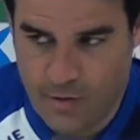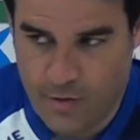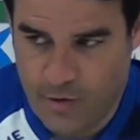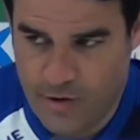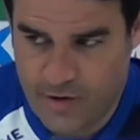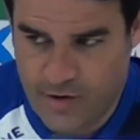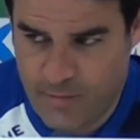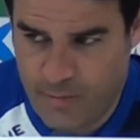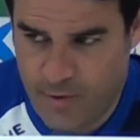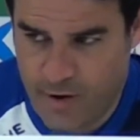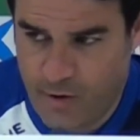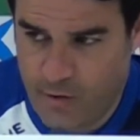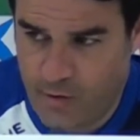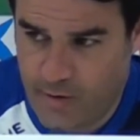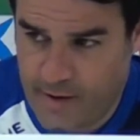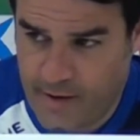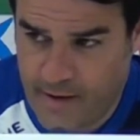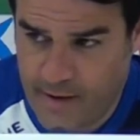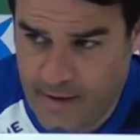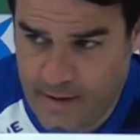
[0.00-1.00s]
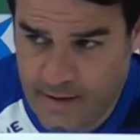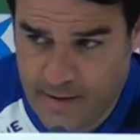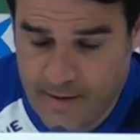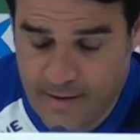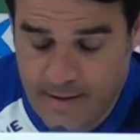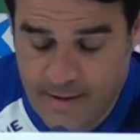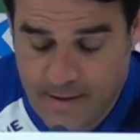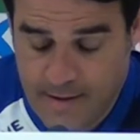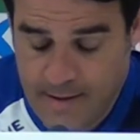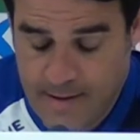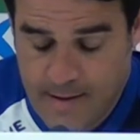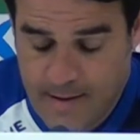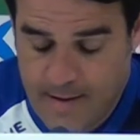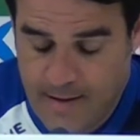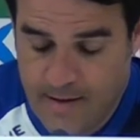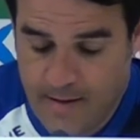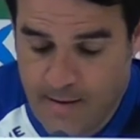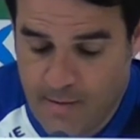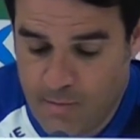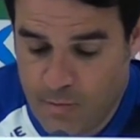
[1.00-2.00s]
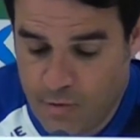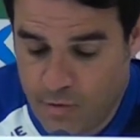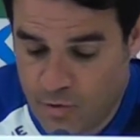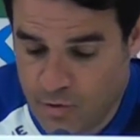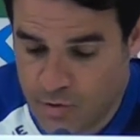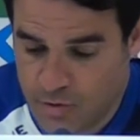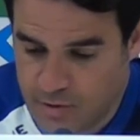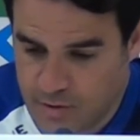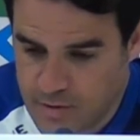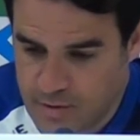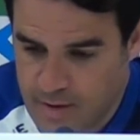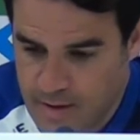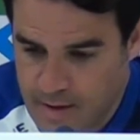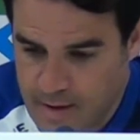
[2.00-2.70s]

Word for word: creo que se pueden corregir y, debemos